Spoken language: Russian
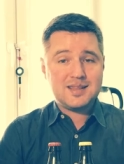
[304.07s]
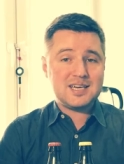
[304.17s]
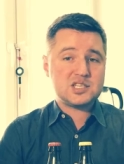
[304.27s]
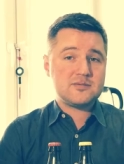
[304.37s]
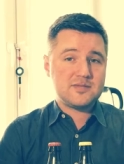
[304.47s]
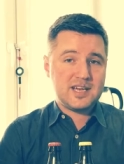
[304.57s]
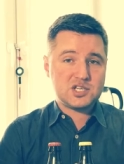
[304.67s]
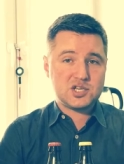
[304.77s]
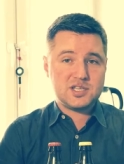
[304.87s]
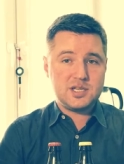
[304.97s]
И даже в
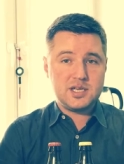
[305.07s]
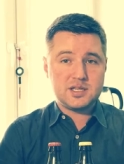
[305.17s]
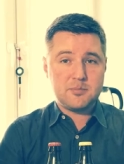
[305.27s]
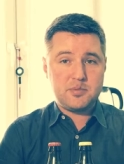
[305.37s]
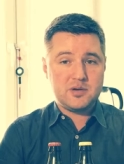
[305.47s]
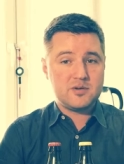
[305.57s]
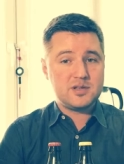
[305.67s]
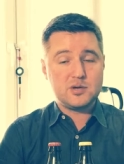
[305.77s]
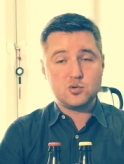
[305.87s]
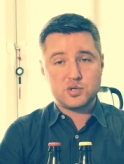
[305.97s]
наши дни это пиво
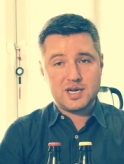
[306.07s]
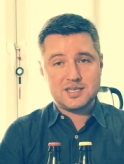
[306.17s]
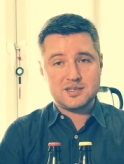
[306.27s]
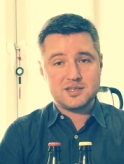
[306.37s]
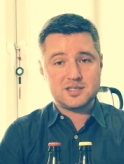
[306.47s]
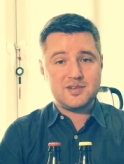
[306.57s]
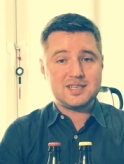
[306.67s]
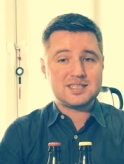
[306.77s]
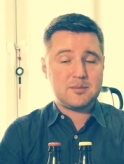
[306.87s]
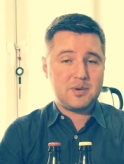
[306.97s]
не утратило
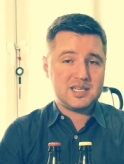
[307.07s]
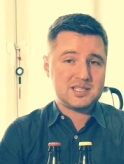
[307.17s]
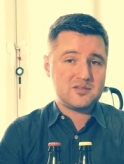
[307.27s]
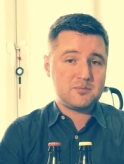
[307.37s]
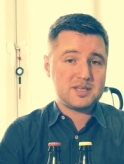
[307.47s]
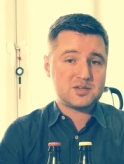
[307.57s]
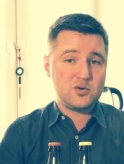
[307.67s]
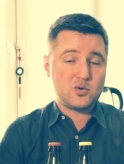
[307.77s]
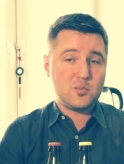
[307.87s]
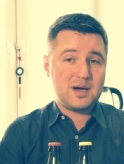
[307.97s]
связь с аббатством,
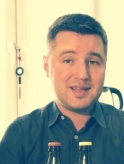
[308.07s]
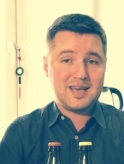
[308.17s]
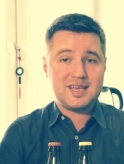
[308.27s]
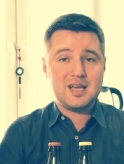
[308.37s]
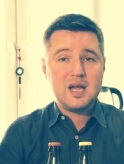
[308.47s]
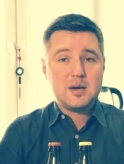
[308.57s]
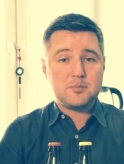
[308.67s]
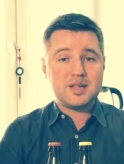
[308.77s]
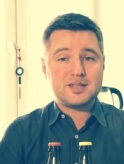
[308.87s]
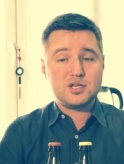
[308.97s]
поскольку монахи
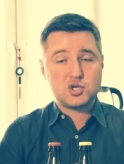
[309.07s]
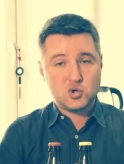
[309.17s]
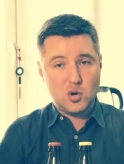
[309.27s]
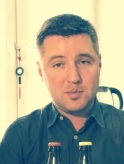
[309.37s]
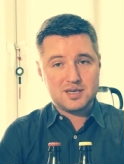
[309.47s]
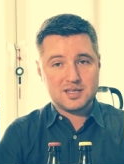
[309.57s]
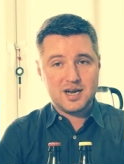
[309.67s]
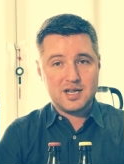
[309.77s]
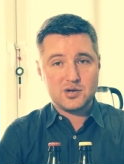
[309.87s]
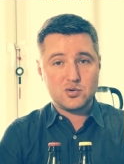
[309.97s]
плотничком
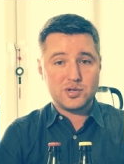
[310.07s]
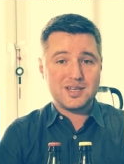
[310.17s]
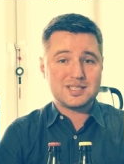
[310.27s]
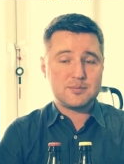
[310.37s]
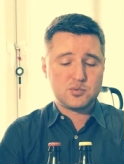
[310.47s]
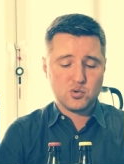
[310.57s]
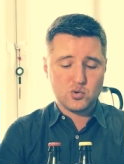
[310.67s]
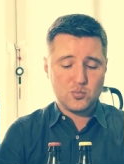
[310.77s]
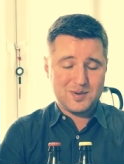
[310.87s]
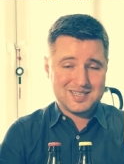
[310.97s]
контролируют
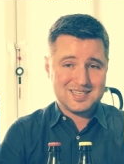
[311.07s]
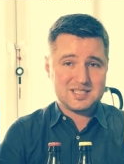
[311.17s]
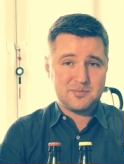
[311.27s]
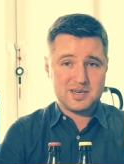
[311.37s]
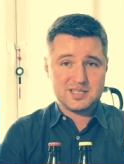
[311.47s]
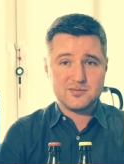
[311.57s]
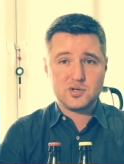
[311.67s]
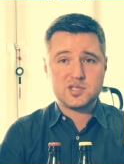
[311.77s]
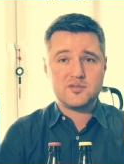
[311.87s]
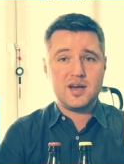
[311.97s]
рецептуру, процесс
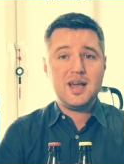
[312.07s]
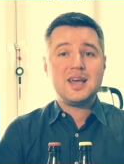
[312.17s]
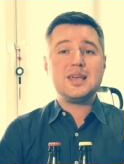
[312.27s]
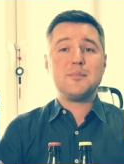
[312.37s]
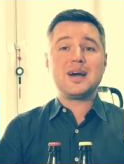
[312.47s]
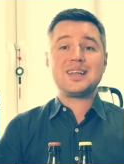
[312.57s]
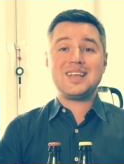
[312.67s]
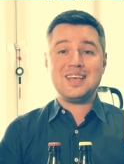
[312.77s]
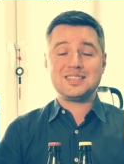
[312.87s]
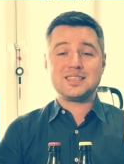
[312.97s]
производства и
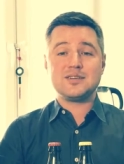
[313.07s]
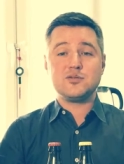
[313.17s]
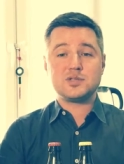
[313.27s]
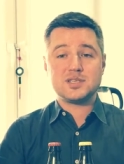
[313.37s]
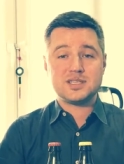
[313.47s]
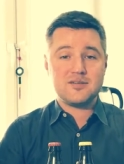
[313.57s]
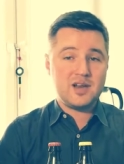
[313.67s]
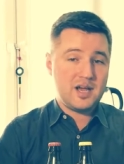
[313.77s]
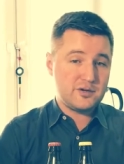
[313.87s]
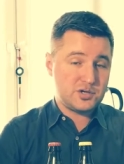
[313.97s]
маркетинговую
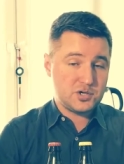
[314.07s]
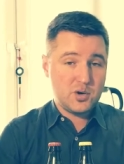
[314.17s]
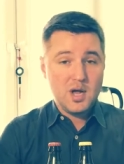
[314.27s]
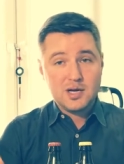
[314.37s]
составляющую.